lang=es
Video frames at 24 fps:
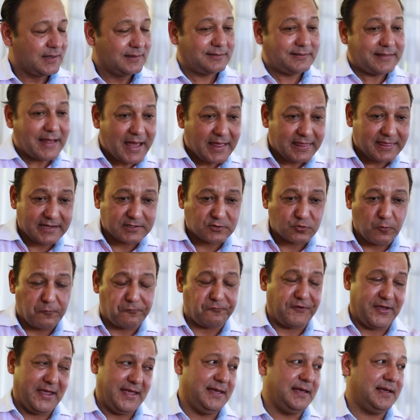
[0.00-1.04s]
desde su
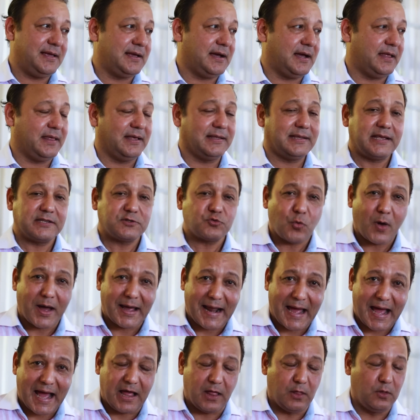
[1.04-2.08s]
finca, desde su
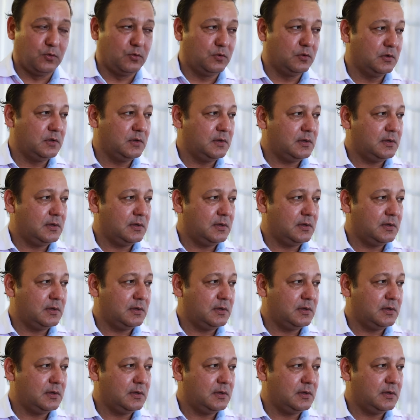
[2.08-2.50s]
arado,